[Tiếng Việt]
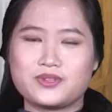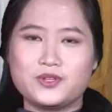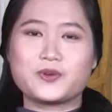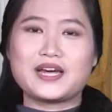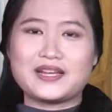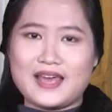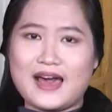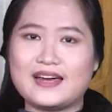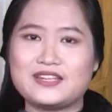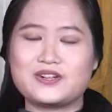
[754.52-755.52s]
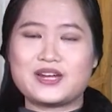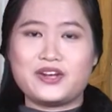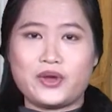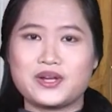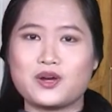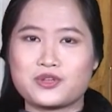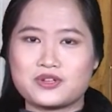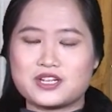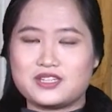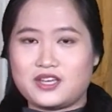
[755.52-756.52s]
Thưa quý khán giả, như đã nêu ở đầu
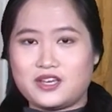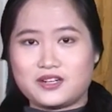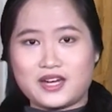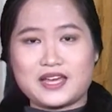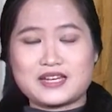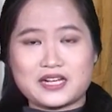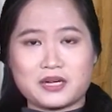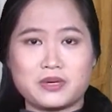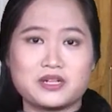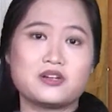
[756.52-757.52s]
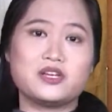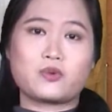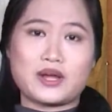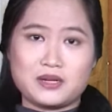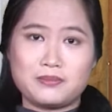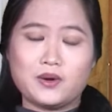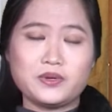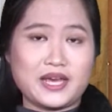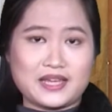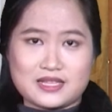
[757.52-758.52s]
chương trình thì hiện nay các căn bệnh có liên quan đến máu
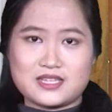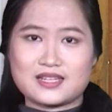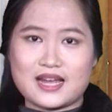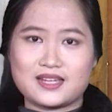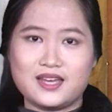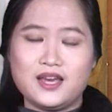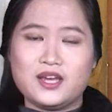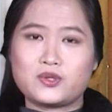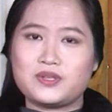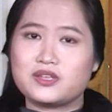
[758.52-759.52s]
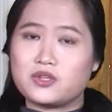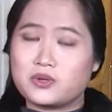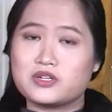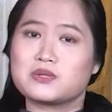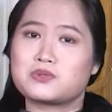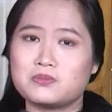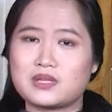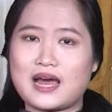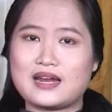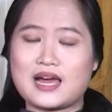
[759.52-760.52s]
ngày càng gia tăng. Tuy nhiên nhiều người trong chúng
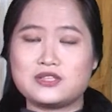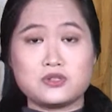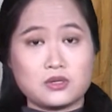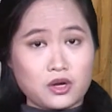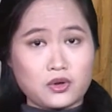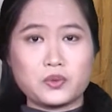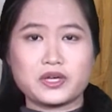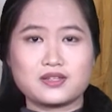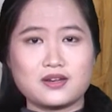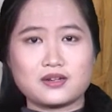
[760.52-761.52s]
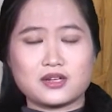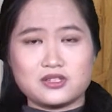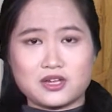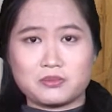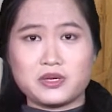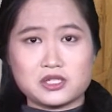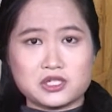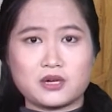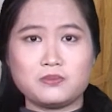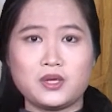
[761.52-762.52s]
ta lại chưa có đủ kiến thức để nhận biết
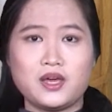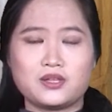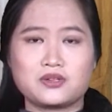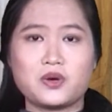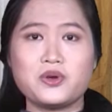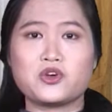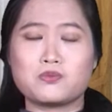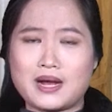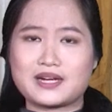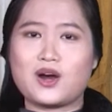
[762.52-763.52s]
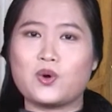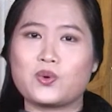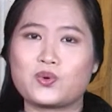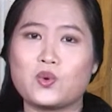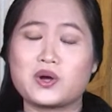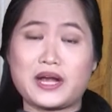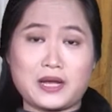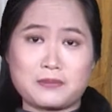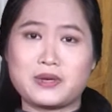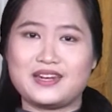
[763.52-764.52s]
sớm những dấu hiệu ban đầu của các
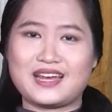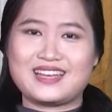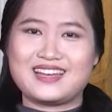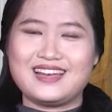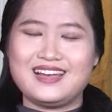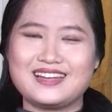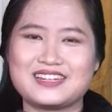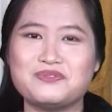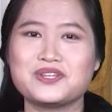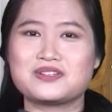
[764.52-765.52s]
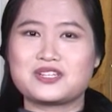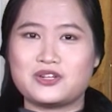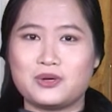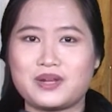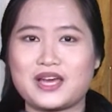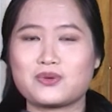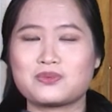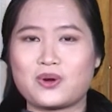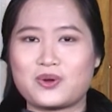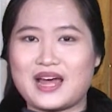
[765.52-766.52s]
căn bệnh này. Đến với chương trình hôm nay chúng
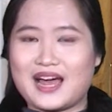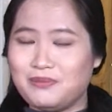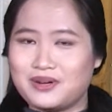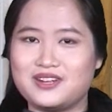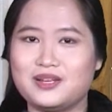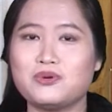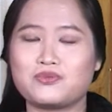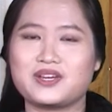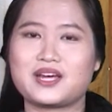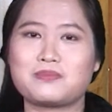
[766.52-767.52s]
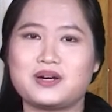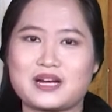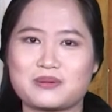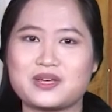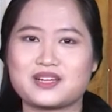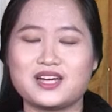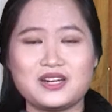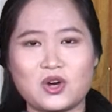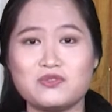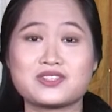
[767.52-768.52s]
tôi đã mời đến một vị khách mời đặc biệt kết
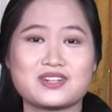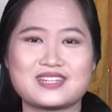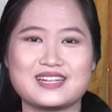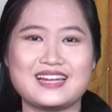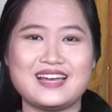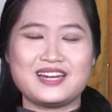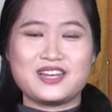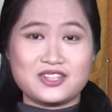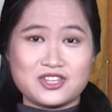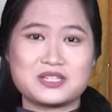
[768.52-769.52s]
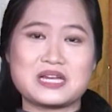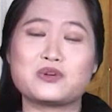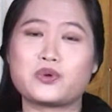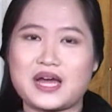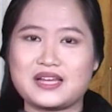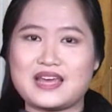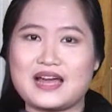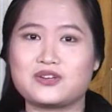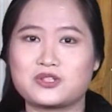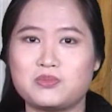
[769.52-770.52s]
nối với chương trình để chia sẻ đến quý khán
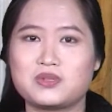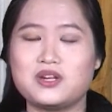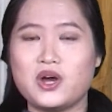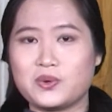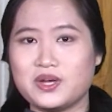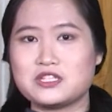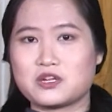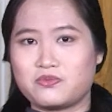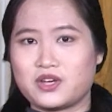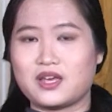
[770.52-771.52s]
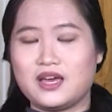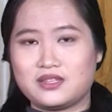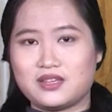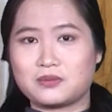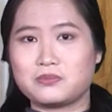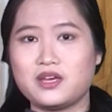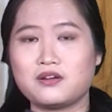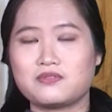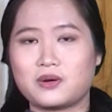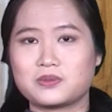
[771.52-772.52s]
giả những thông tin hữu ích trong việc nhận
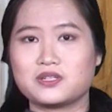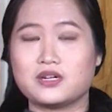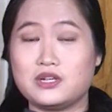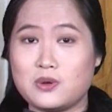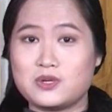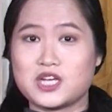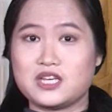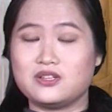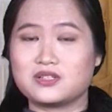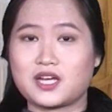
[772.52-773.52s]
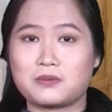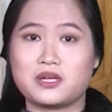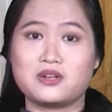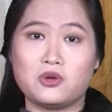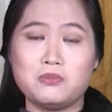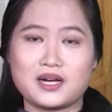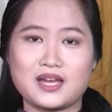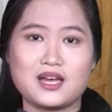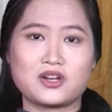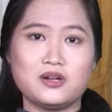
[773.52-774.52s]
biết, phòng ngừa, điều trị những căn bệnh nổi bật
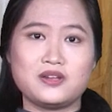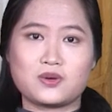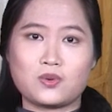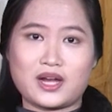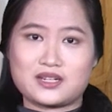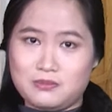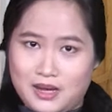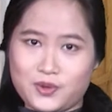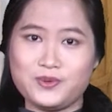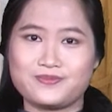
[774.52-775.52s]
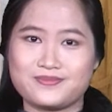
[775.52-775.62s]
có liên quan đến máu